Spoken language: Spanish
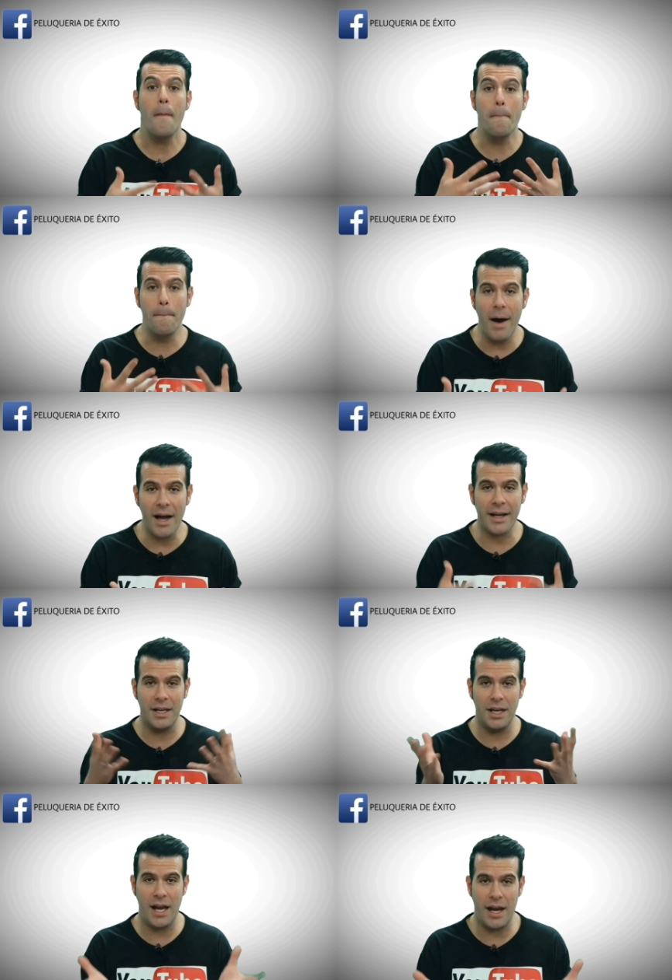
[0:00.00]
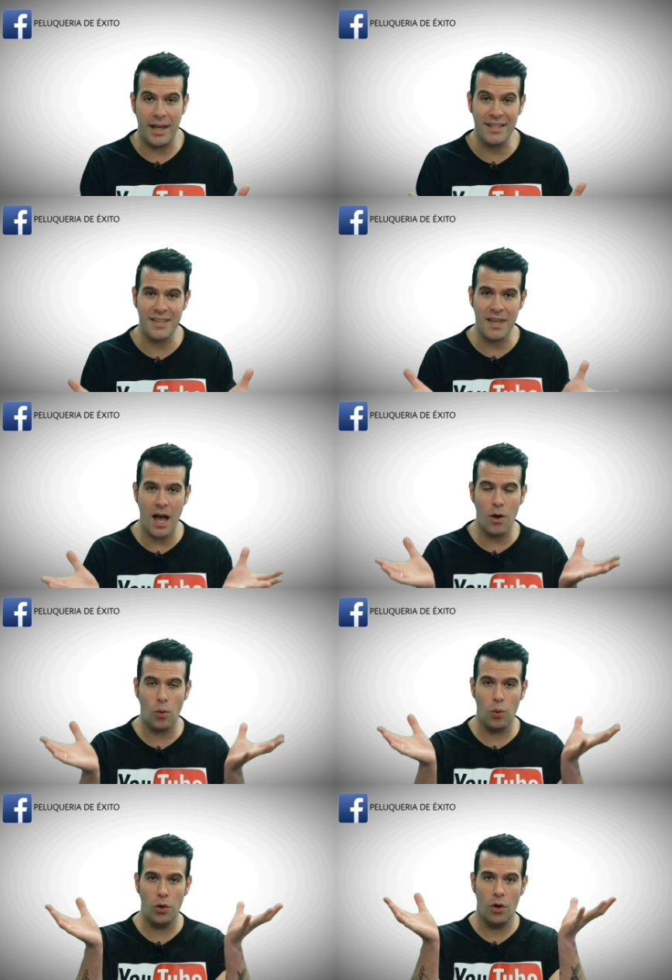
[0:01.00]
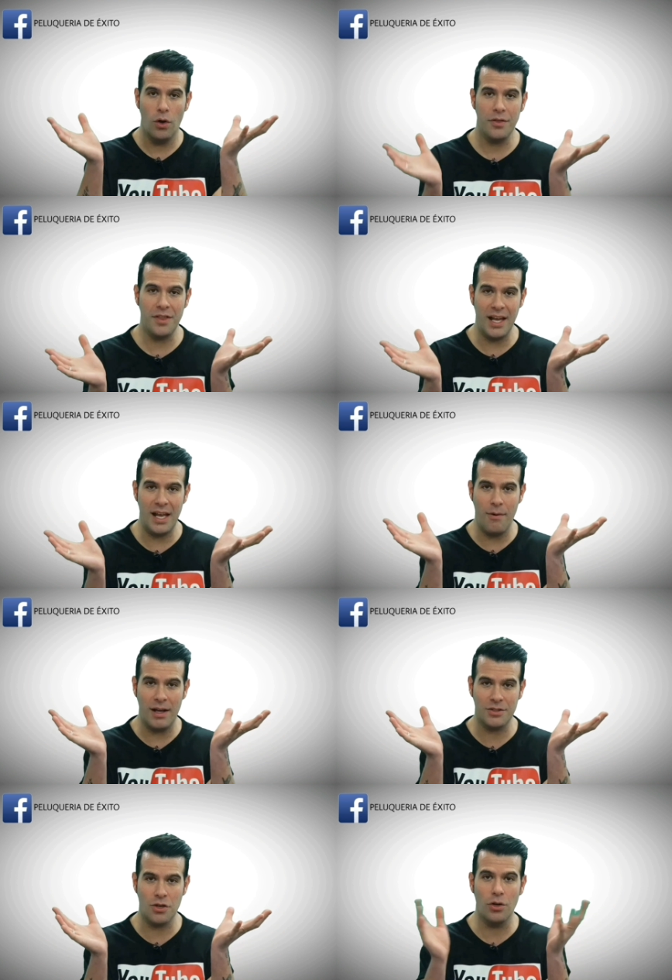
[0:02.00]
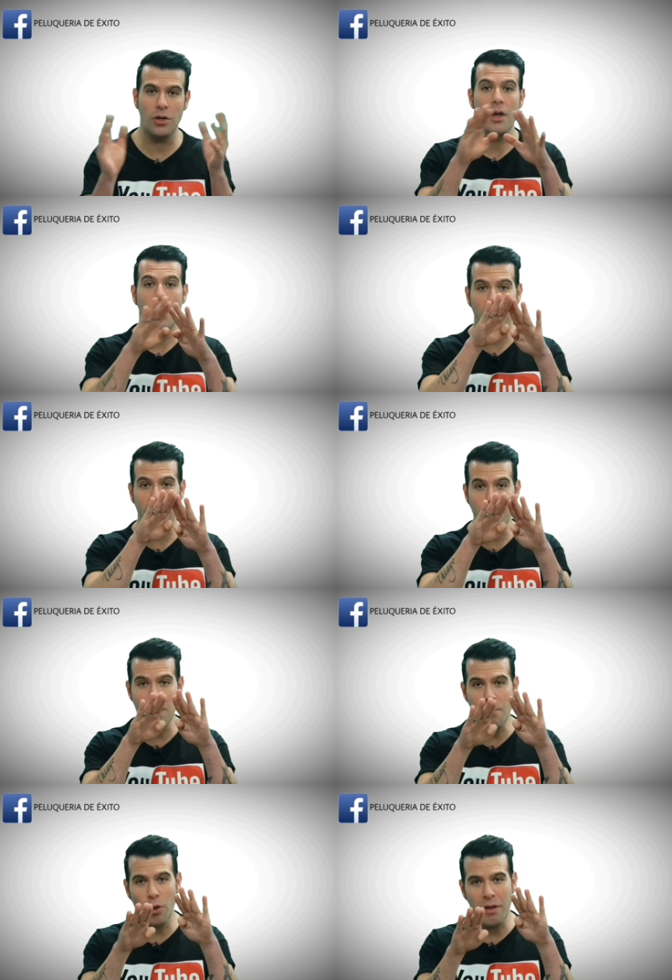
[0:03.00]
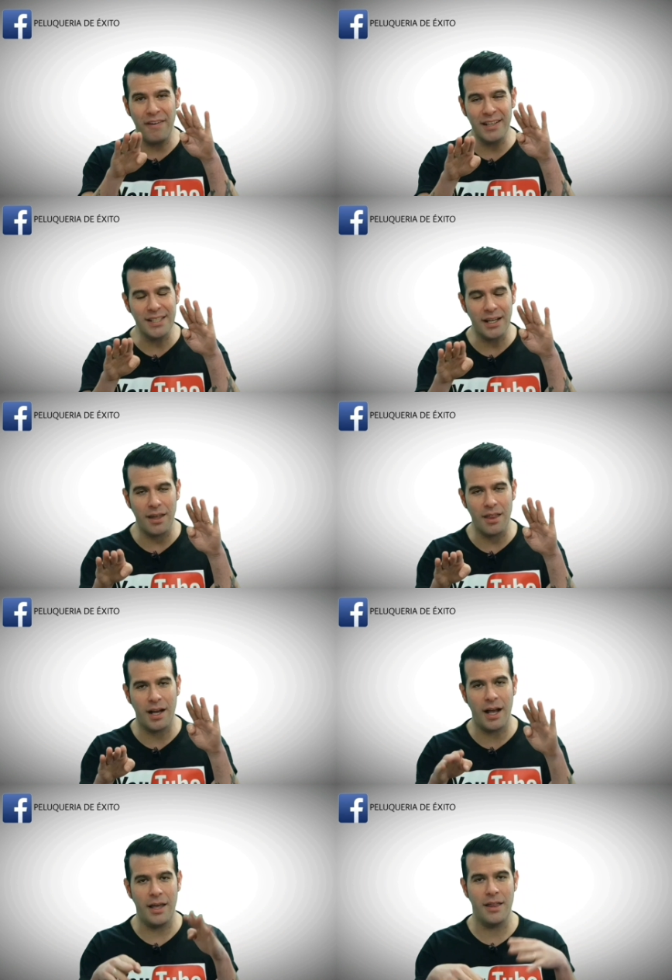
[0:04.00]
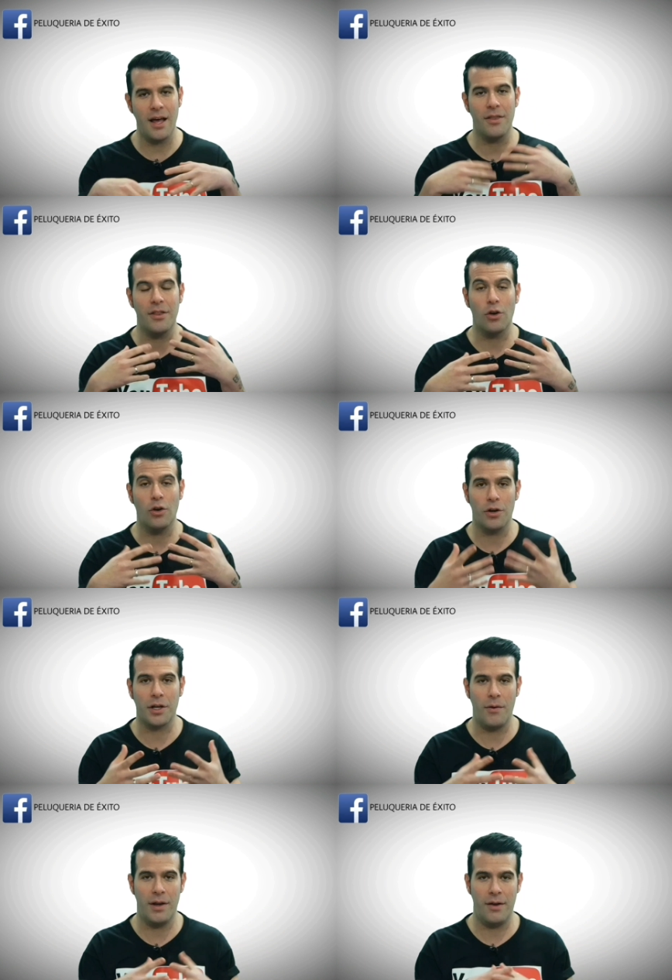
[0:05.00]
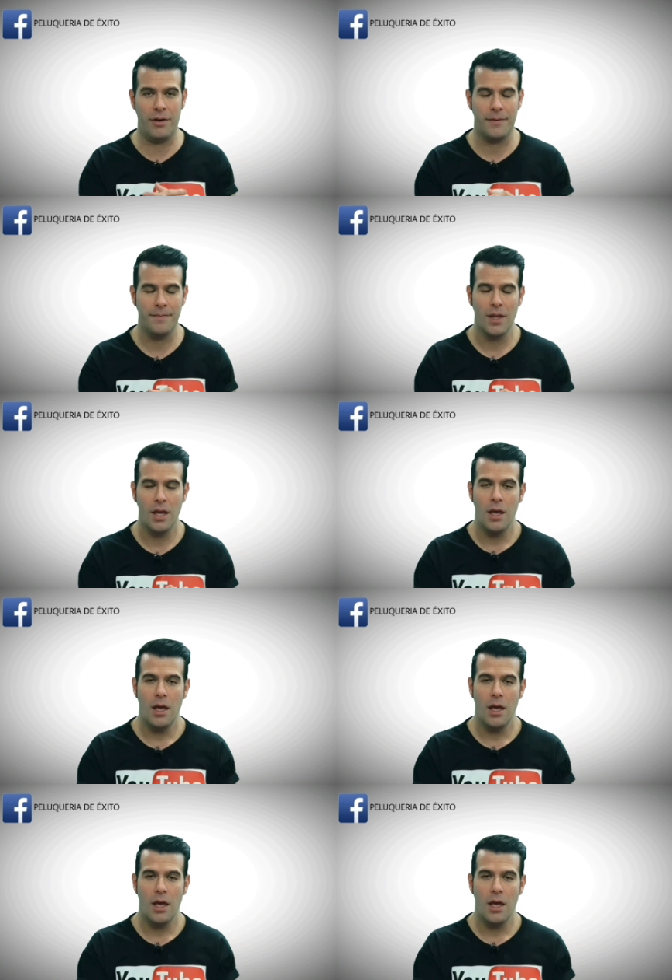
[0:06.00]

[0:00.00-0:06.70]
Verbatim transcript: va a generar ese ángulo de elevación, el mismo desfasaje y de caída de color que van a ver.